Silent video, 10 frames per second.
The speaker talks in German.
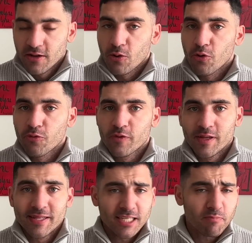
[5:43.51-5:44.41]
Und
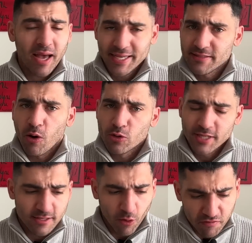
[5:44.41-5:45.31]
das preist er auch
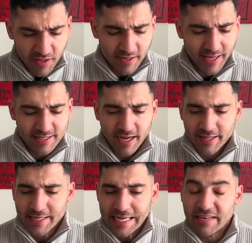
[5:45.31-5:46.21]
sehr, sehr oft an. Er sagt,
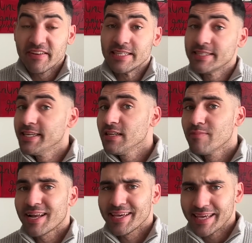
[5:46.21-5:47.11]
investier
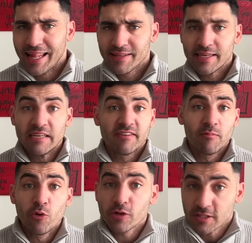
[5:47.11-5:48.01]
lieber dein Geld in
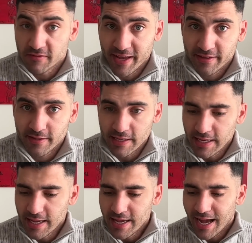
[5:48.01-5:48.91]
Vermögenswerte,
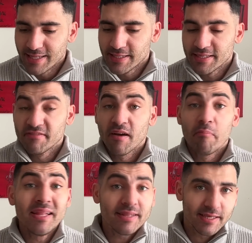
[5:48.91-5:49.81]
als es in
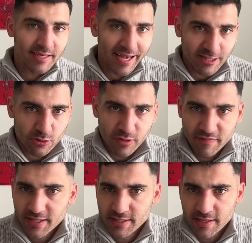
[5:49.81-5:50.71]
Verbindlichkeiten zu
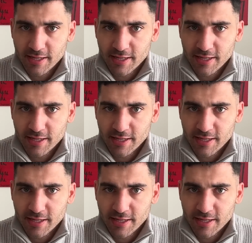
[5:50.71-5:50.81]
investieren.